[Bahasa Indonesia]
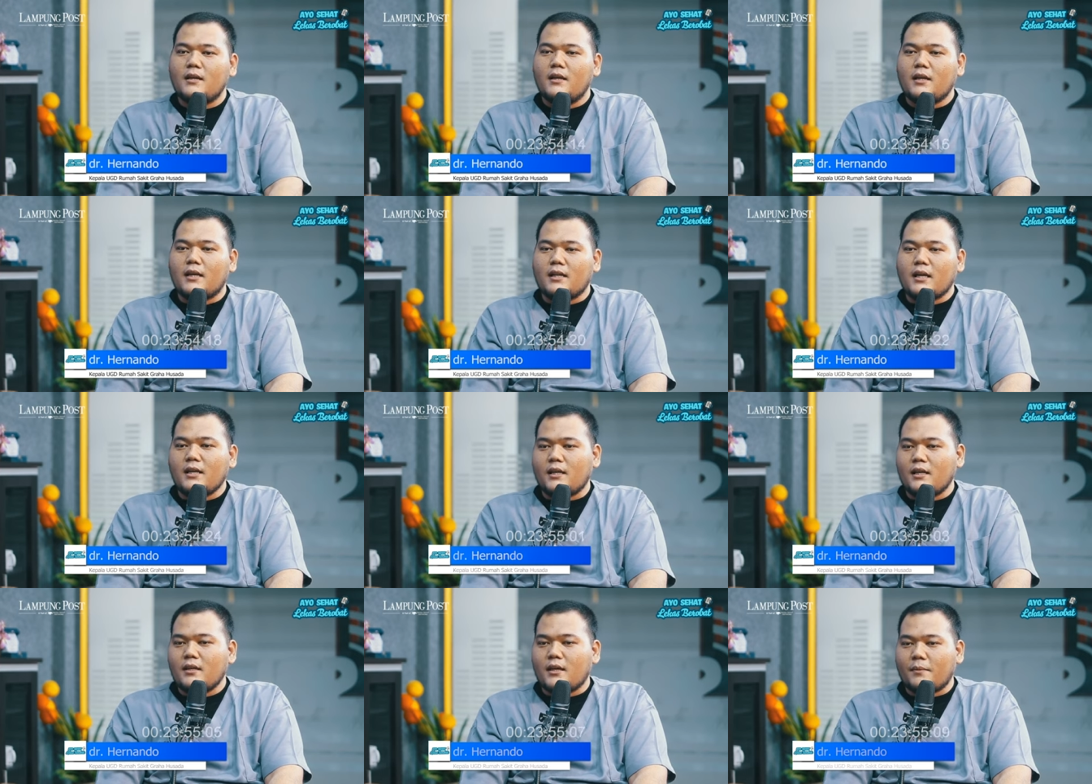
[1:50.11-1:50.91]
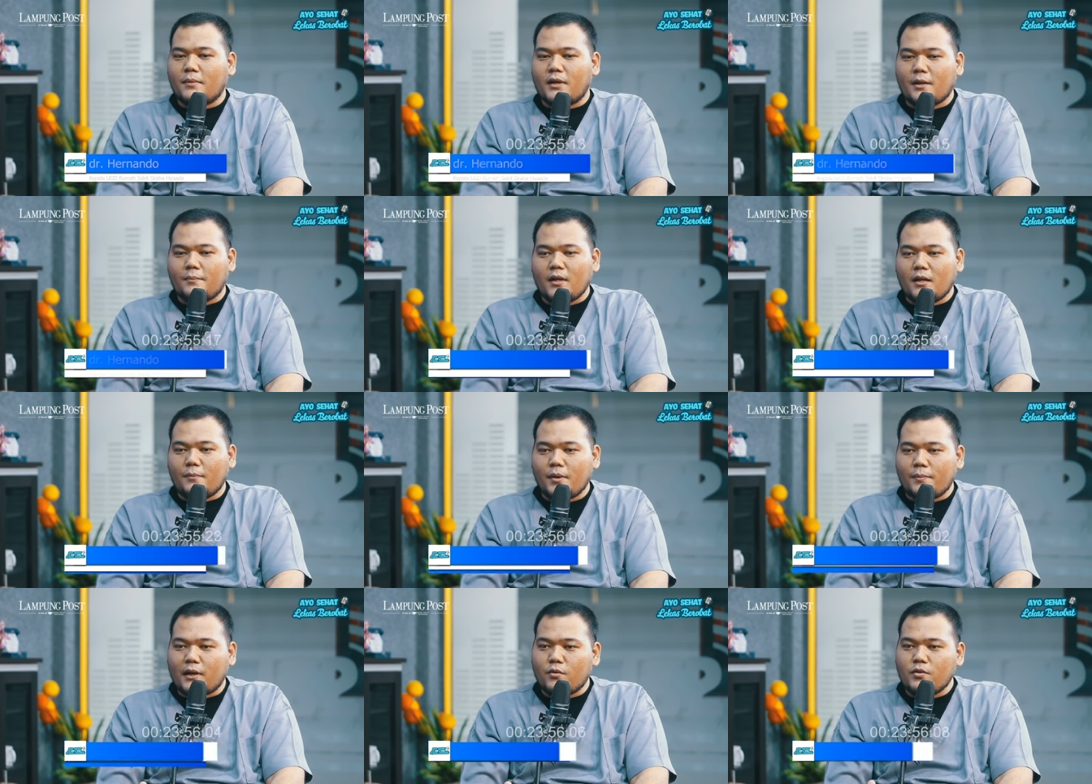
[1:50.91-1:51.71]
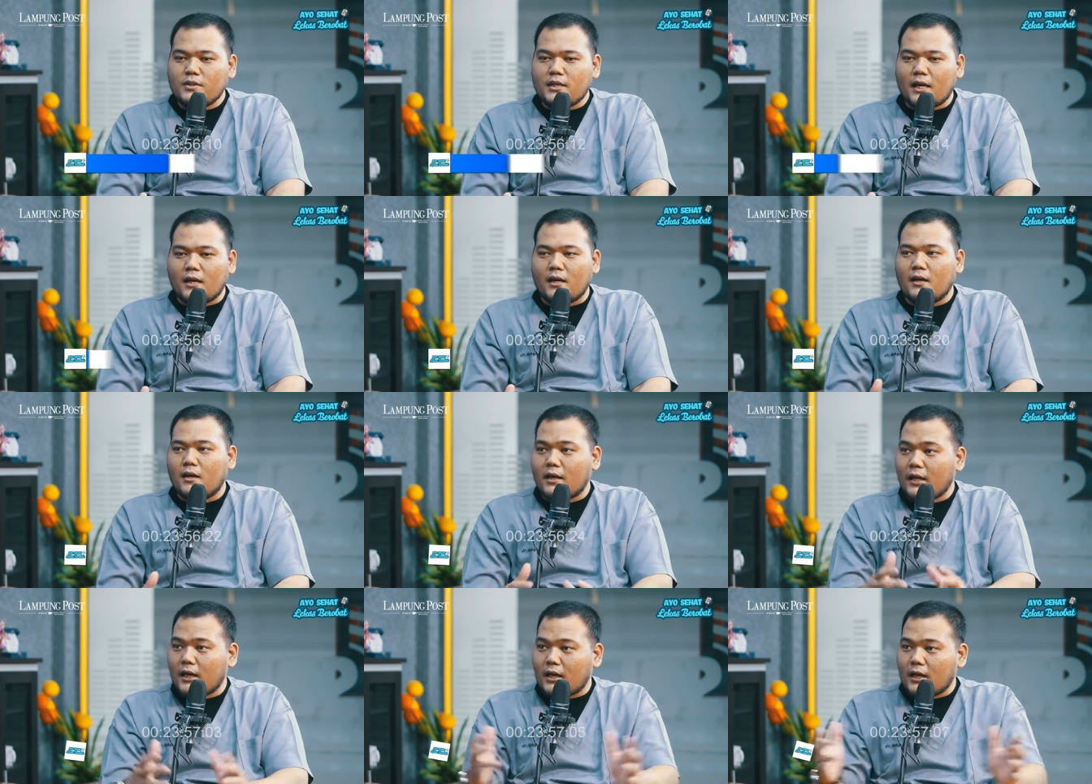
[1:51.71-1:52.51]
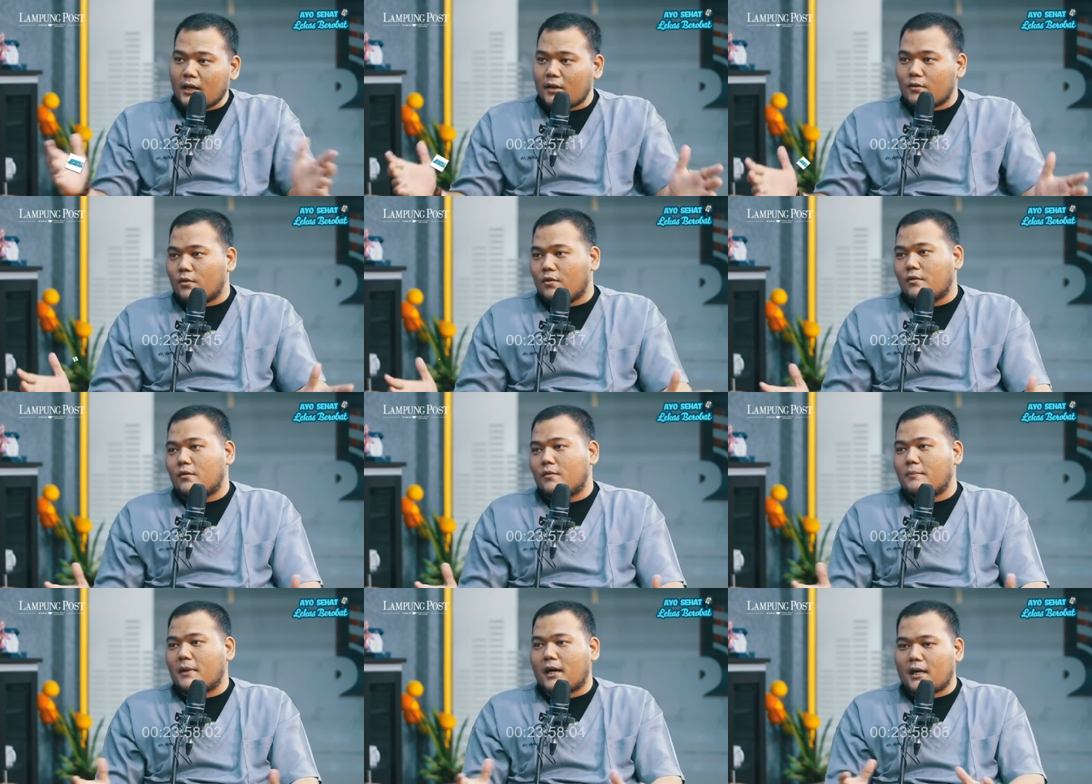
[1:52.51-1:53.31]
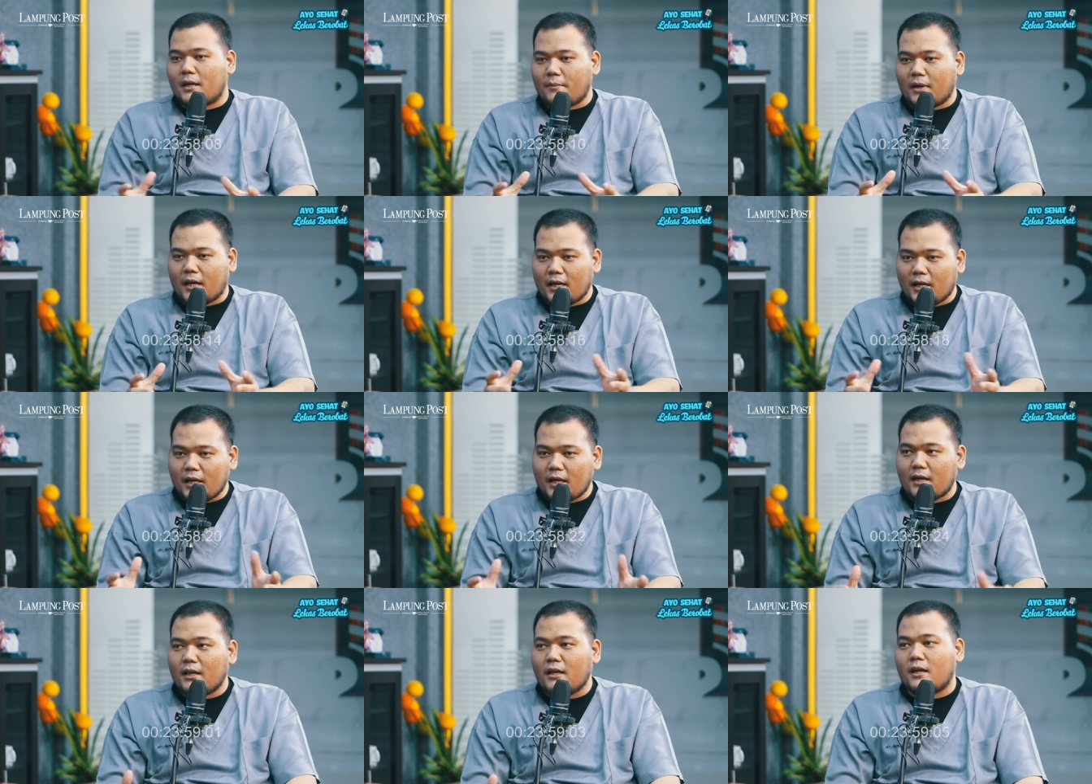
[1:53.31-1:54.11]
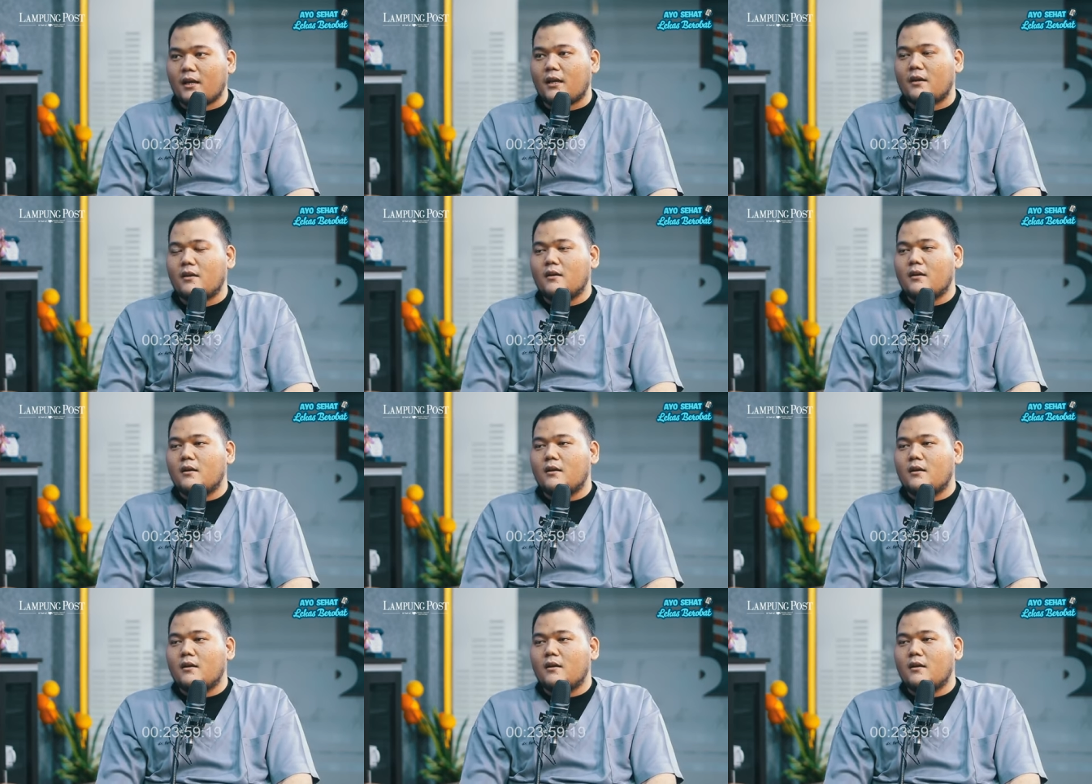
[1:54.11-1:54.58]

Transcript: ya tadi apa namanya lebih bagus yang real gitu makanan-makanan yang real